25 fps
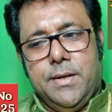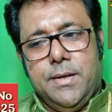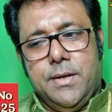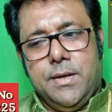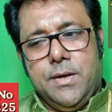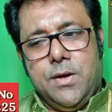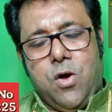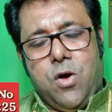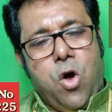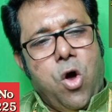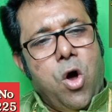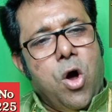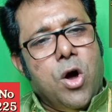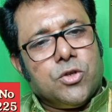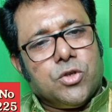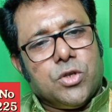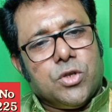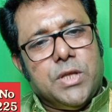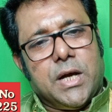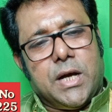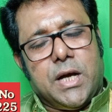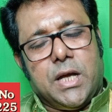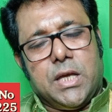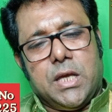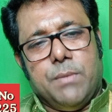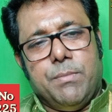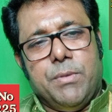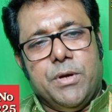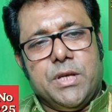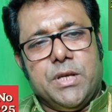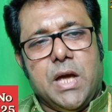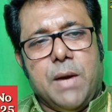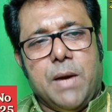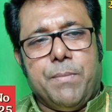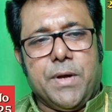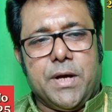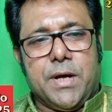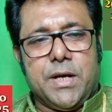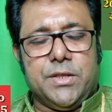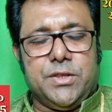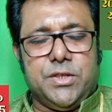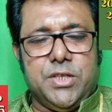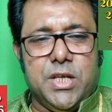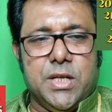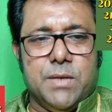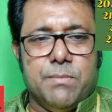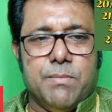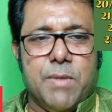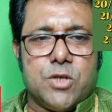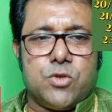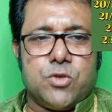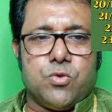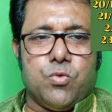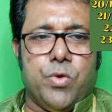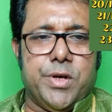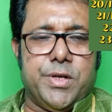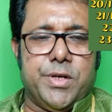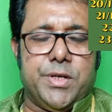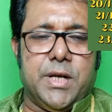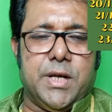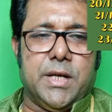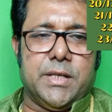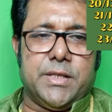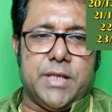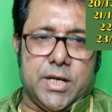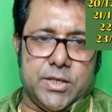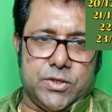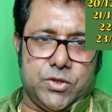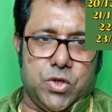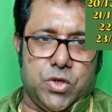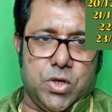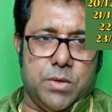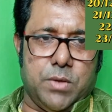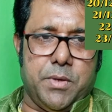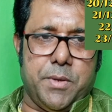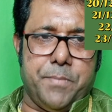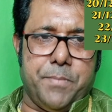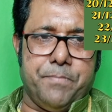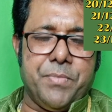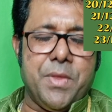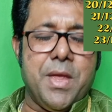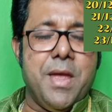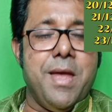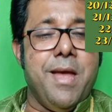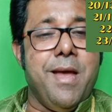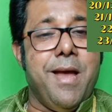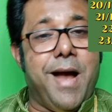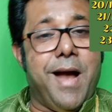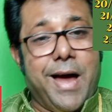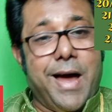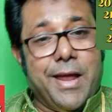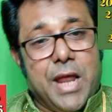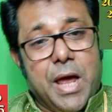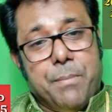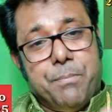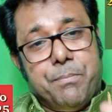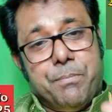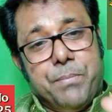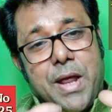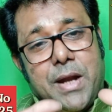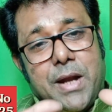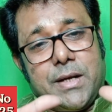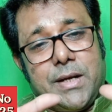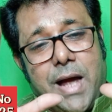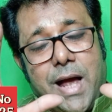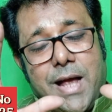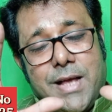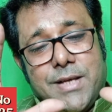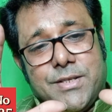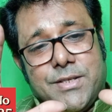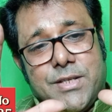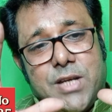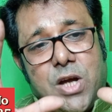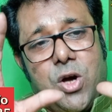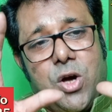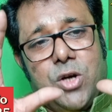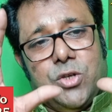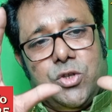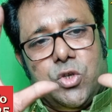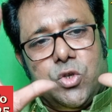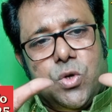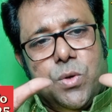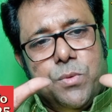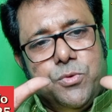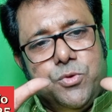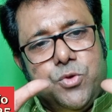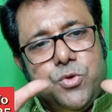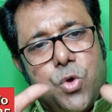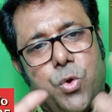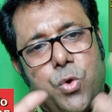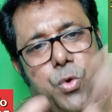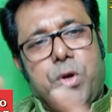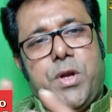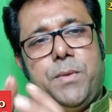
যদি আজকে আপনি বুকিং না করেন হয়তো দেখা যাবে যে আপনাকে তিন মাস ওয়েটিংয়ে থাকতে হবে